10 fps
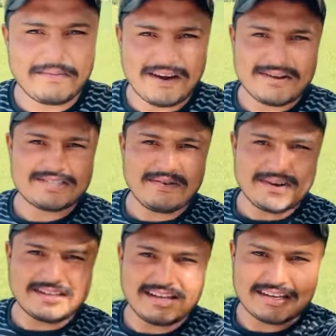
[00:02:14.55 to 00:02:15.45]
माँ वैष्णव
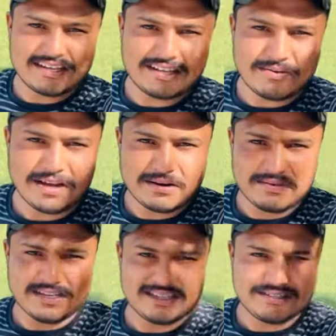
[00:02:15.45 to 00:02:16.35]
माता के दरबार
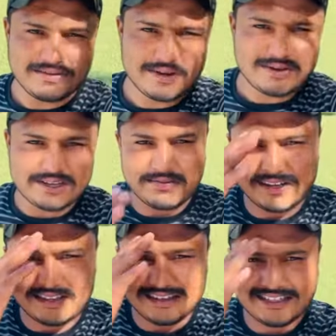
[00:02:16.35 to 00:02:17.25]
में सभी को जय
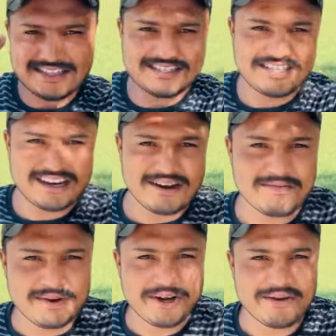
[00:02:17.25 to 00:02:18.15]
माता दी जय श्री
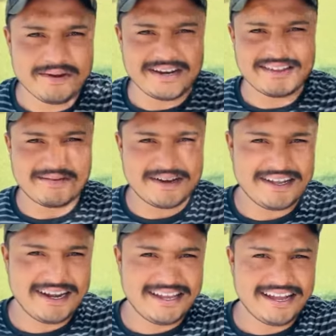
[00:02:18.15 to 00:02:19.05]
राम वीडियो में एंड तक
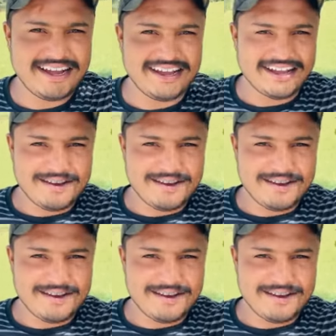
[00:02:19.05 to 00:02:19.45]
बने रहिएगा